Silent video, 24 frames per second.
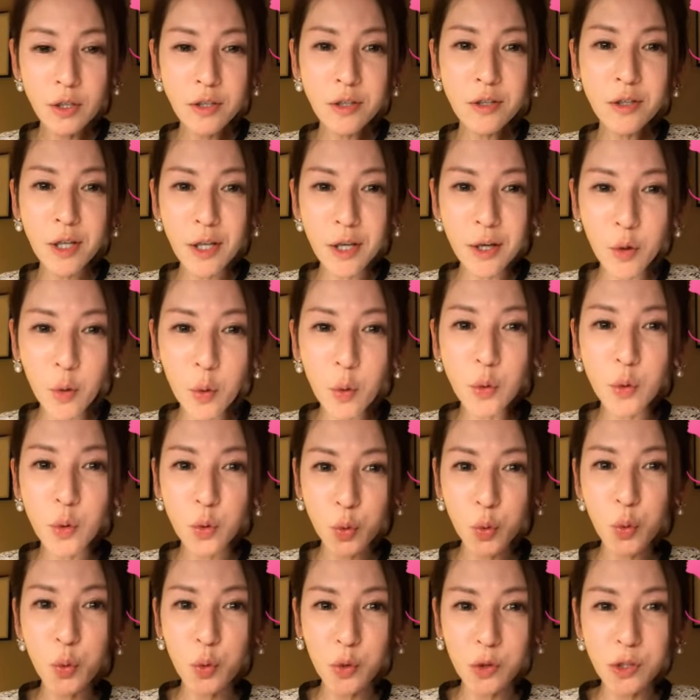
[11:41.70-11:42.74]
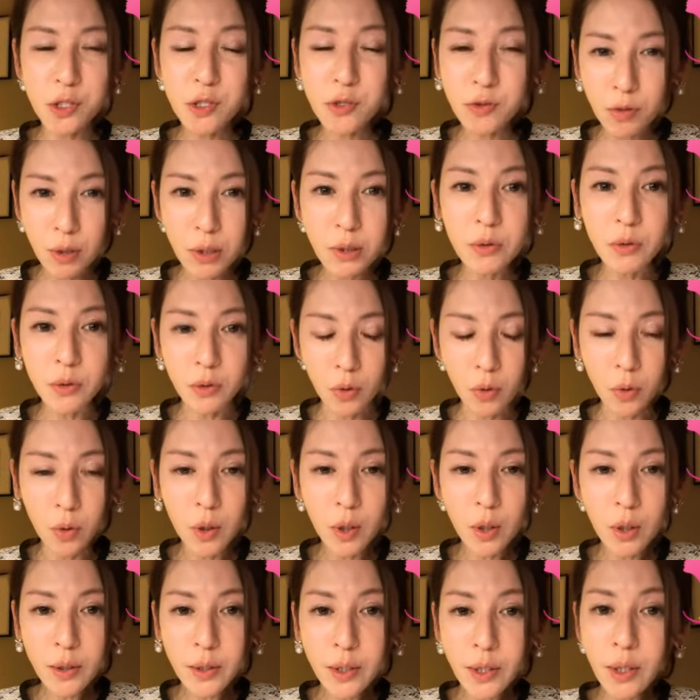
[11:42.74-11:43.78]
帝王のところに座るんよ。
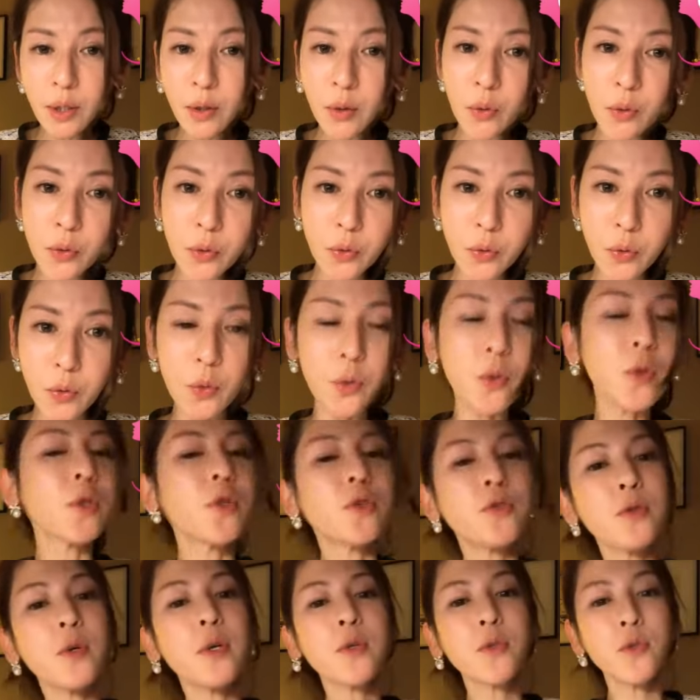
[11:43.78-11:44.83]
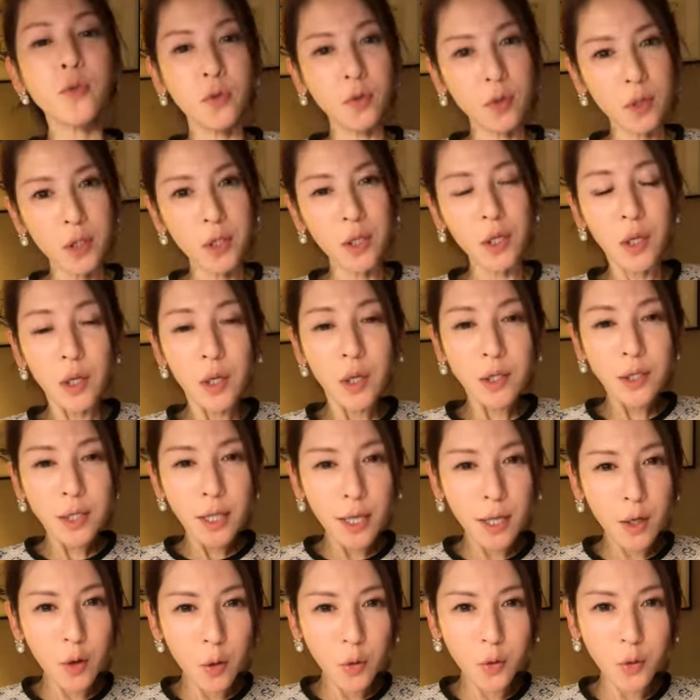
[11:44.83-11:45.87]
帝王のところに座るのに、
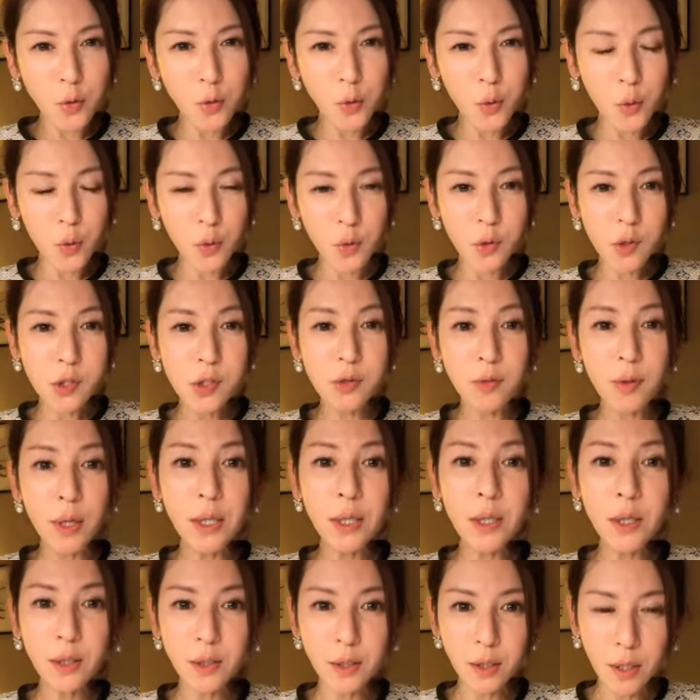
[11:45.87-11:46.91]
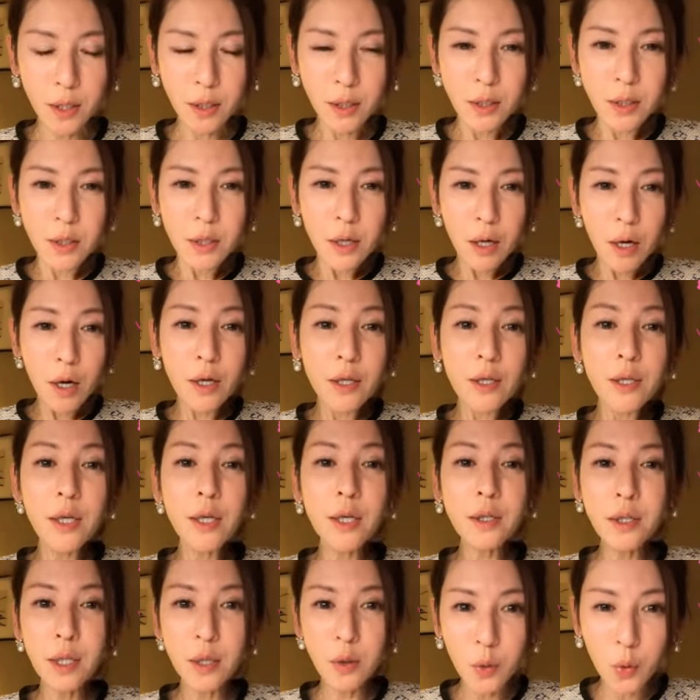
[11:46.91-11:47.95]
帝王のところの座り方、あり
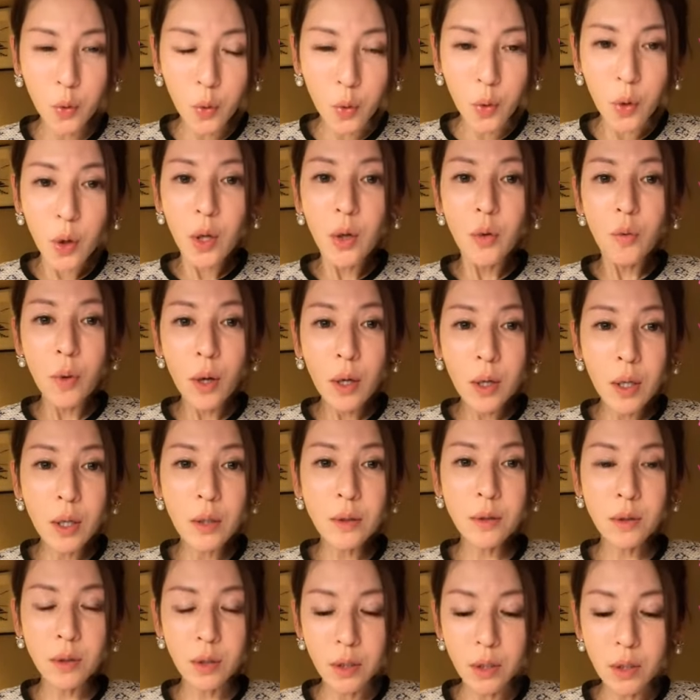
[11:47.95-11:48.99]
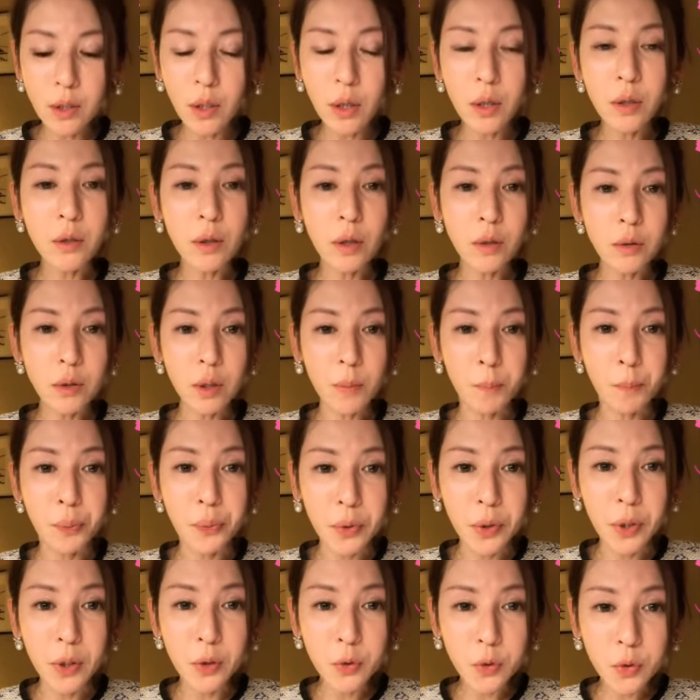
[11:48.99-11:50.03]
方を分かっていないなんて無
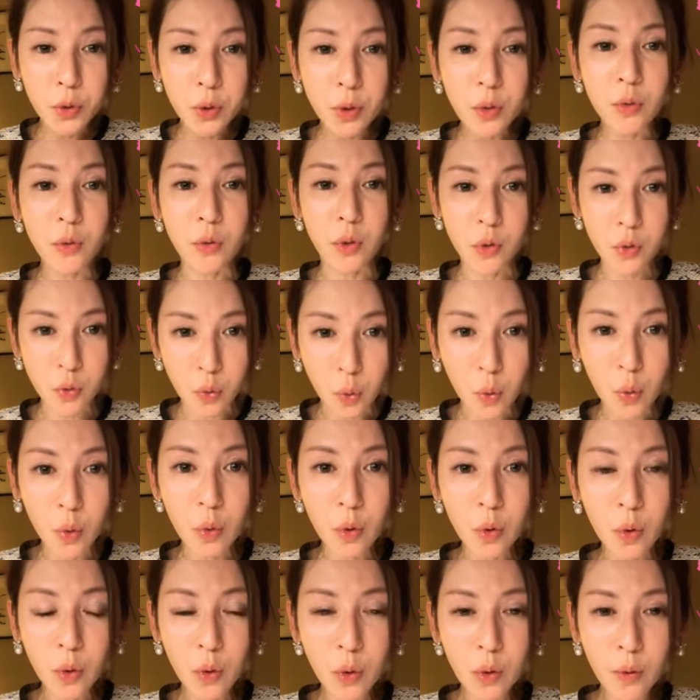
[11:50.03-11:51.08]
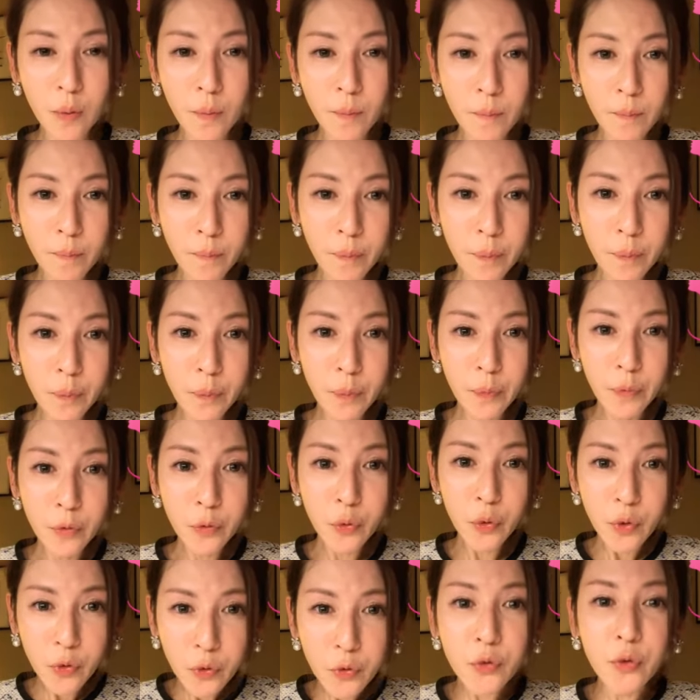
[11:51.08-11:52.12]
礼すぎるでしょ。
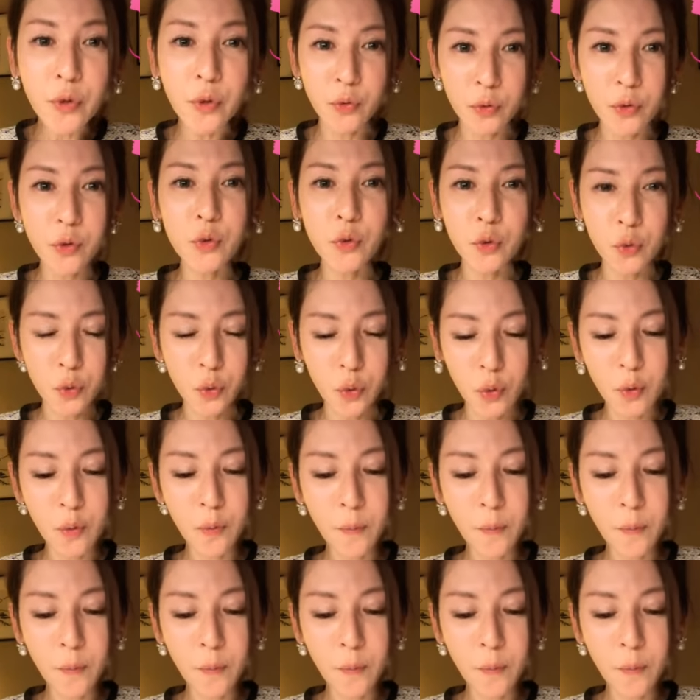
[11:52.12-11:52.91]
それ腐るでしょうよ。